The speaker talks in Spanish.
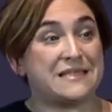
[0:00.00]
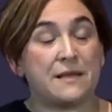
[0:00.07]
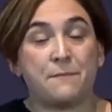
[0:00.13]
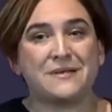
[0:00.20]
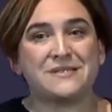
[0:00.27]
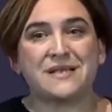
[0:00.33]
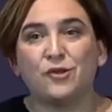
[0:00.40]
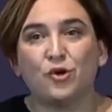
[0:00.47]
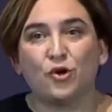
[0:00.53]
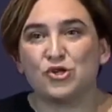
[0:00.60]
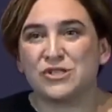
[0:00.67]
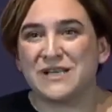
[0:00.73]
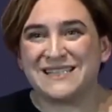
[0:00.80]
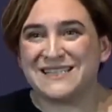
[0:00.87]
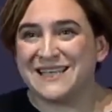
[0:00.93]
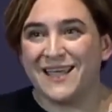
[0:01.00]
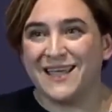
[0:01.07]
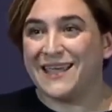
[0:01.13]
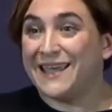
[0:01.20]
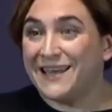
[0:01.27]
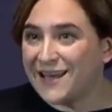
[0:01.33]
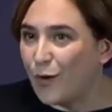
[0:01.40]
Están pasando cosas
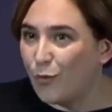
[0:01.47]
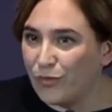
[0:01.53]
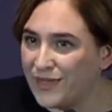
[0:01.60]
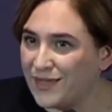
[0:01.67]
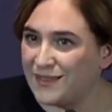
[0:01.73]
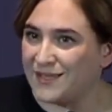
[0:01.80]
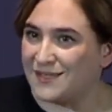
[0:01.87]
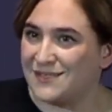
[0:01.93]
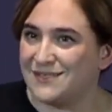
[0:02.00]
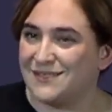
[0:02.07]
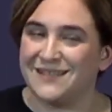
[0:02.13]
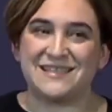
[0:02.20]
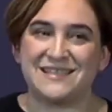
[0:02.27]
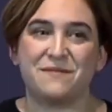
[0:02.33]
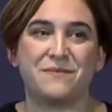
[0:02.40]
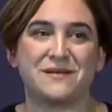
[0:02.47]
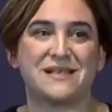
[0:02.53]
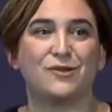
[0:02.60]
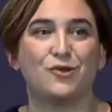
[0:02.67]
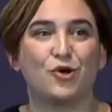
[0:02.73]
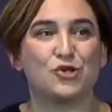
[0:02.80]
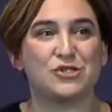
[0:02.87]
inauditas, están
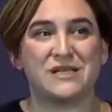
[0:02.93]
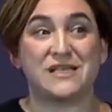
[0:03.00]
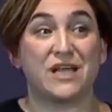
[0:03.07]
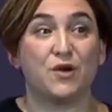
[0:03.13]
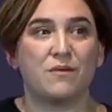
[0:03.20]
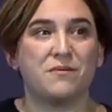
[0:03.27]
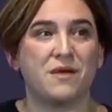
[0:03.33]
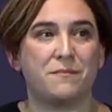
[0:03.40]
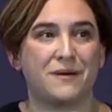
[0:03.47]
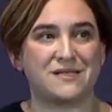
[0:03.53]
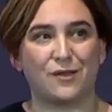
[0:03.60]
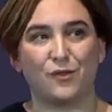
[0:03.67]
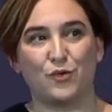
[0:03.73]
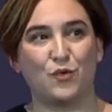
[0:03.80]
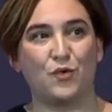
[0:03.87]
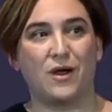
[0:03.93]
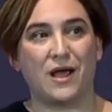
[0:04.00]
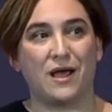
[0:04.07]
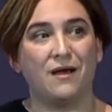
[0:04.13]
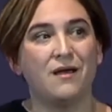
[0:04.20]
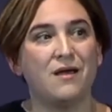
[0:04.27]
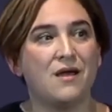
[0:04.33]
pasando cosas que no habían pasado
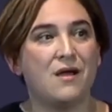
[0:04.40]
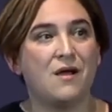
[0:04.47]
nunca.